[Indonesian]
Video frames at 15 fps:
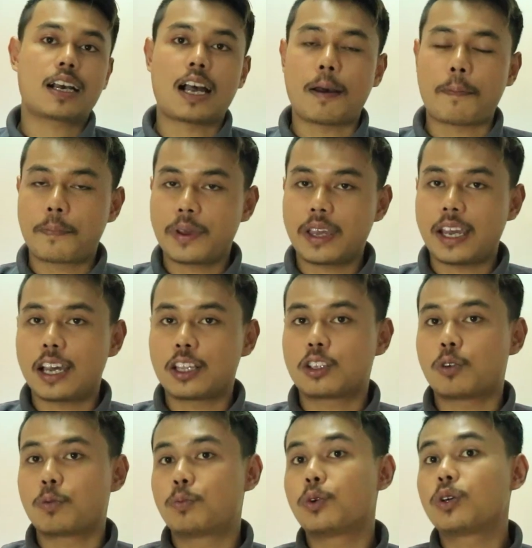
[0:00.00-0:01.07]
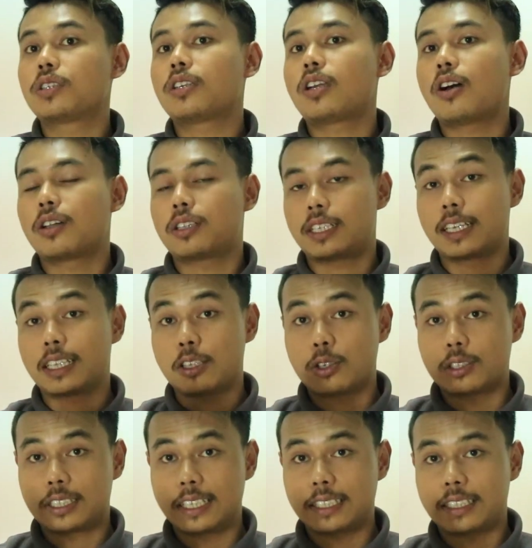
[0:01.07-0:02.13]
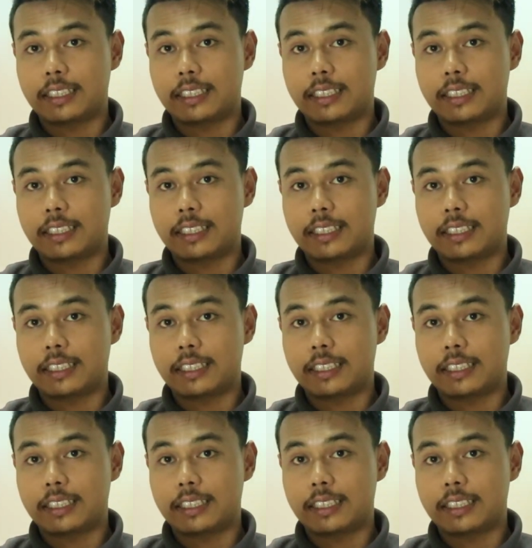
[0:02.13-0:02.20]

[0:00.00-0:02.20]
KP ataupun outlet-outlet